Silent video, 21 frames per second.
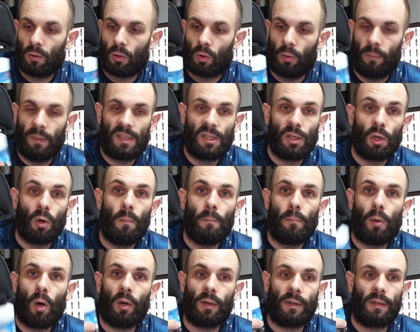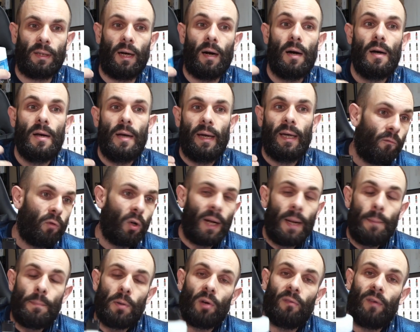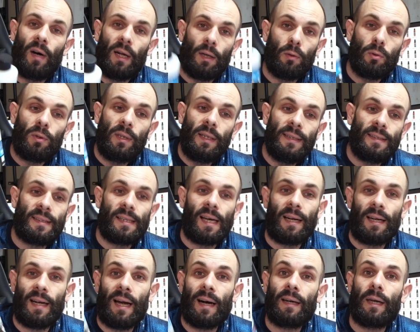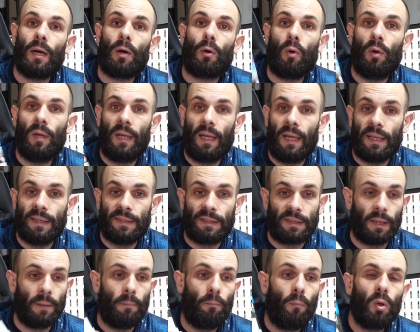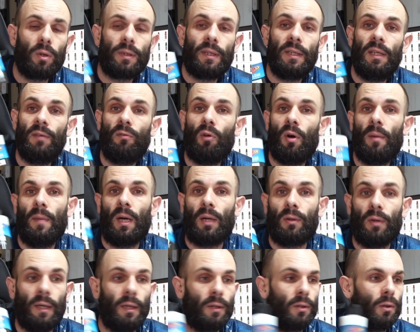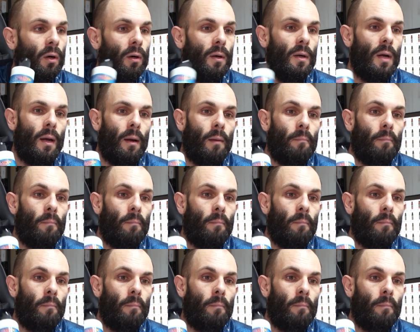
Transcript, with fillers: come si comporta vorrei provare a utilizzarla anche con le esche molti di voi mi hanno detto